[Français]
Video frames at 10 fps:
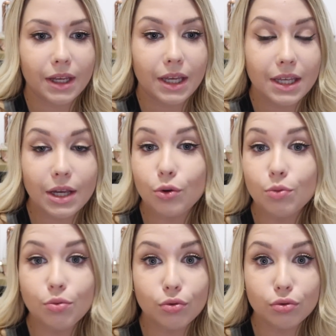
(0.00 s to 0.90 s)
et il y a eu
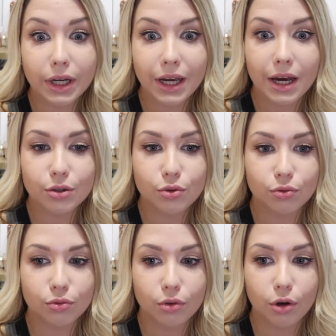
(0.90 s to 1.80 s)
beaucoup de
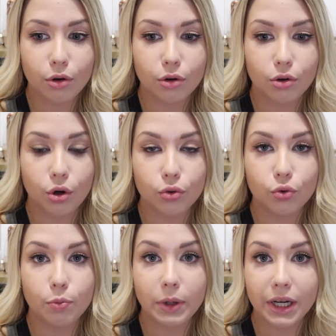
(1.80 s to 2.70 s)
réactions quant
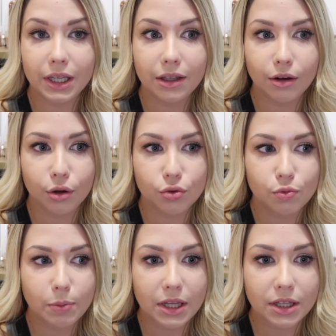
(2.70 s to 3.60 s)
au prix
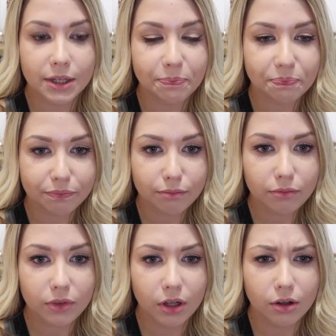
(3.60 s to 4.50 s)
du panier
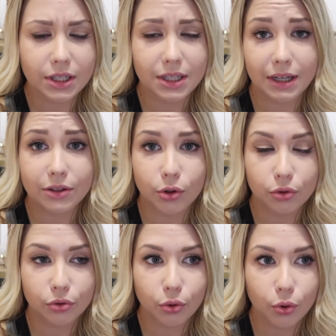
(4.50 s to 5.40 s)
qui est à
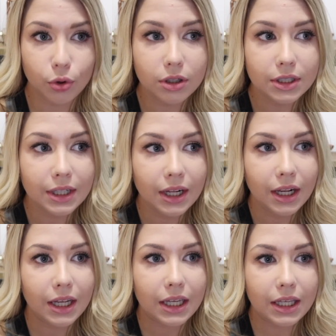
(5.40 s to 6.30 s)
30 euros
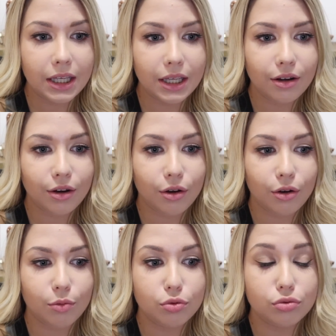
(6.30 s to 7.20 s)
et
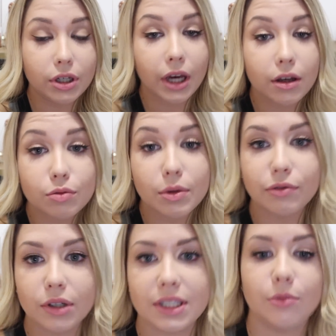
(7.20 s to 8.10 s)
euh, beaucoup de réactions bah,
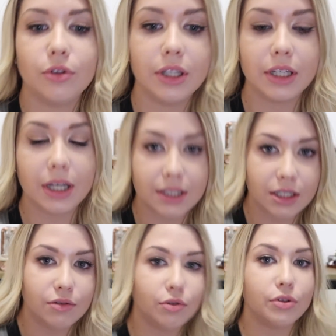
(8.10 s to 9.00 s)
forcément
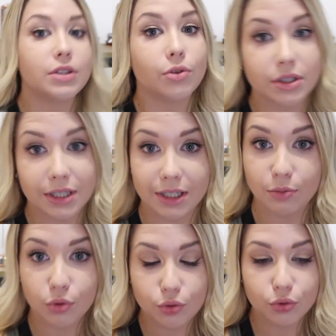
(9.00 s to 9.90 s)
négatives en disant que c'était
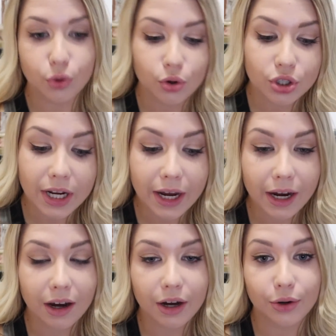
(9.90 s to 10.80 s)
beaucoup trop
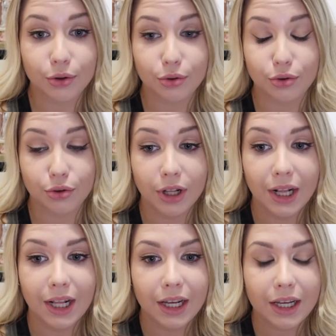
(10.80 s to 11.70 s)
cher euh,
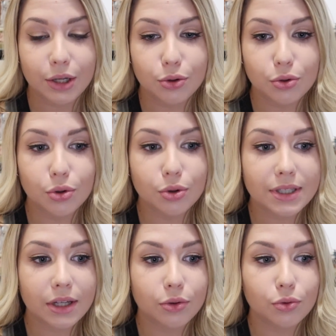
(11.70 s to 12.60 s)
et que
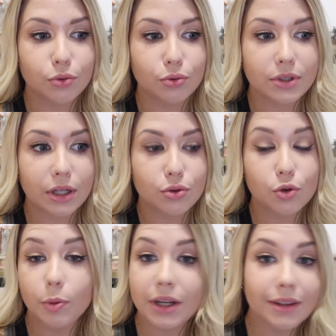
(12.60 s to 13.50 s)
ça ne, ça ne
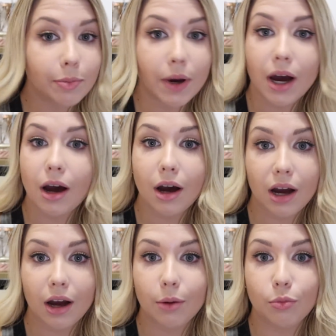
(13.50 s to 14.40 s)
se prêtait pas
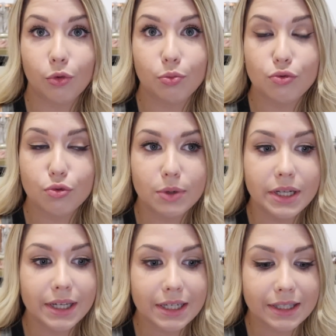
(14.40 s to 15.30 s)
à mon
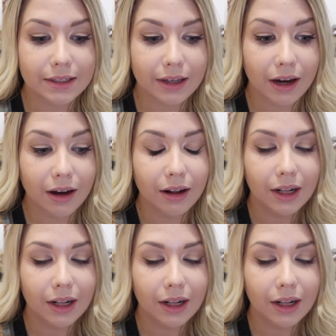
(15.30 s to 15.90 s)
public, etc.